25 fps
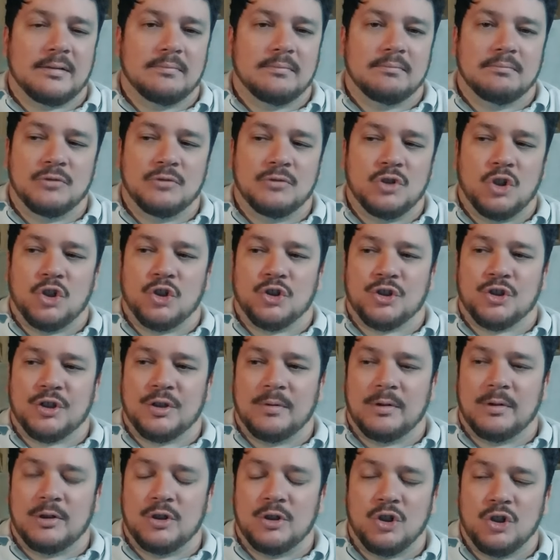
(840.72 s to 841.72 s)
no nos,
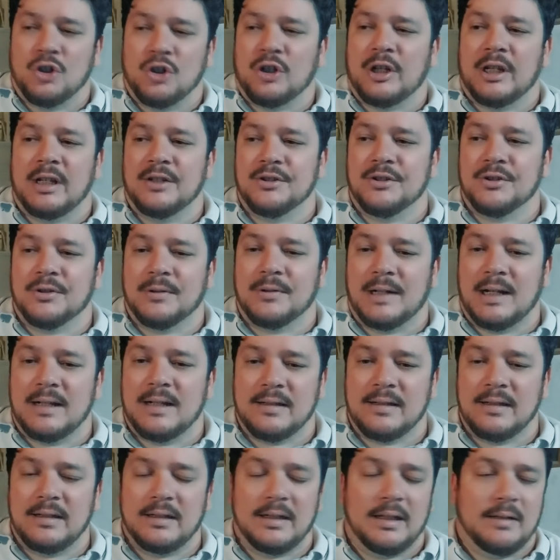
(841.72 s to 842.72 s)
no nos quieren llevar al
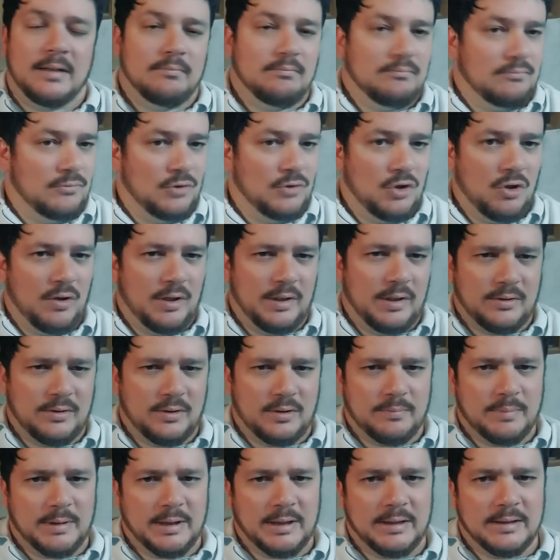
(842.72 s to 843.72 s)
cine, no es
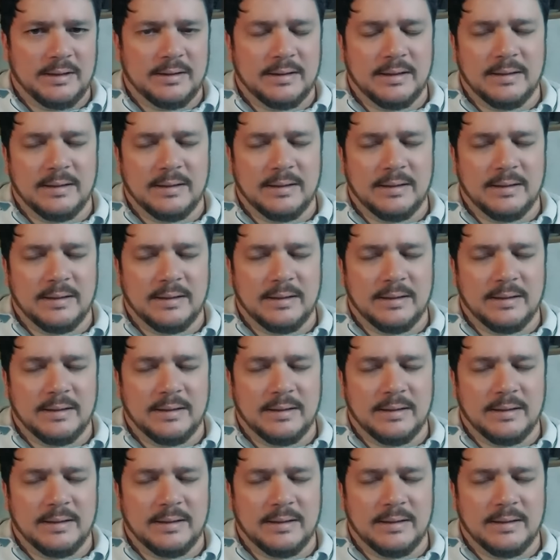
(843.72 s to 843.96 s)
sorpresa.